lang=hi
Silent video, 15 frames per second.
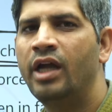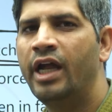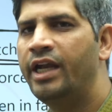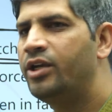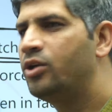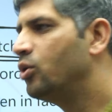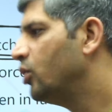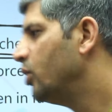
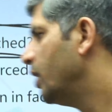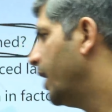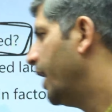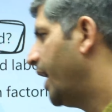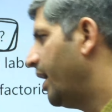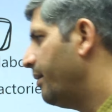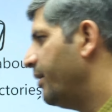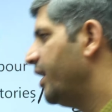एंड टू
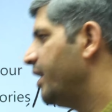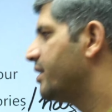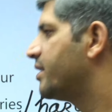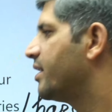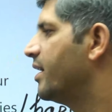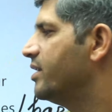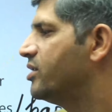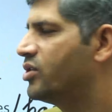
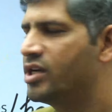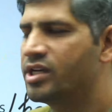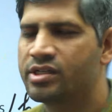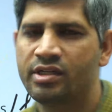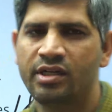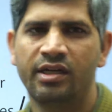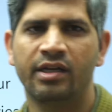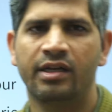एडमिनिस्टर
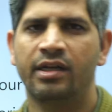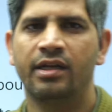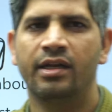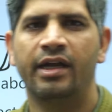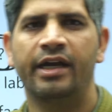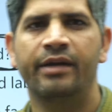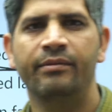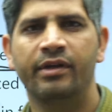एजुकेशनल
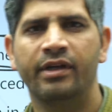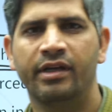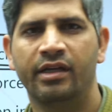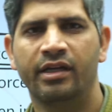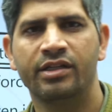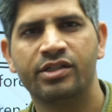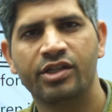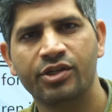
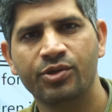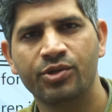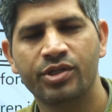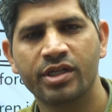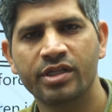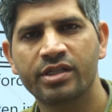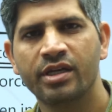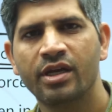
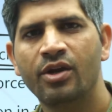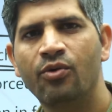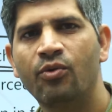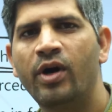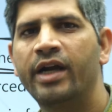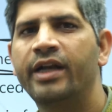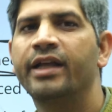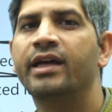इंस्टीट्यूशन
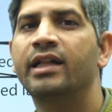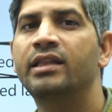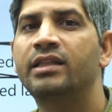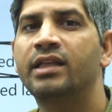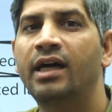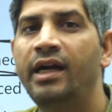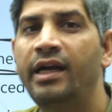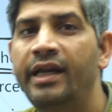वो आर्टिकल
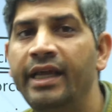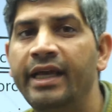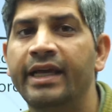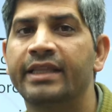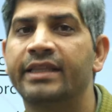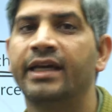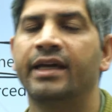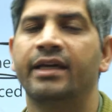थर्टी
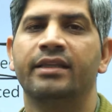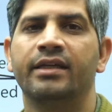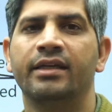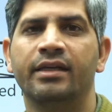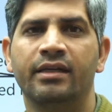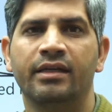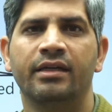के तहत है